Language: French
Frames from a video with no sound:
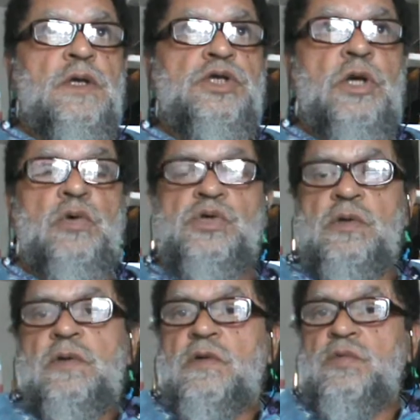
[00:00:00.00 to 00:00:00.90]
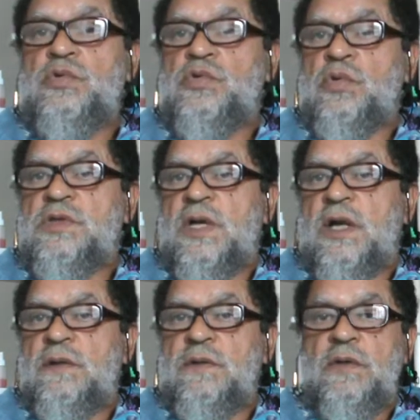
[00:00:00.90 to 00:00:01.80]
Je la ressens comme une source,
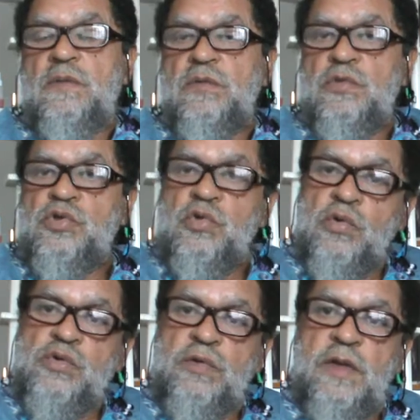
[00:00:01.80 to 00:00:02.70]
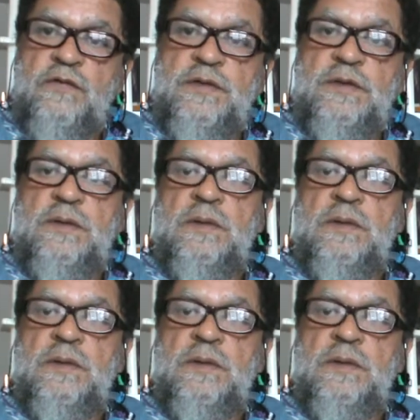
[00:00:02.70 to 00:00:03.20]
comme une source de la vie.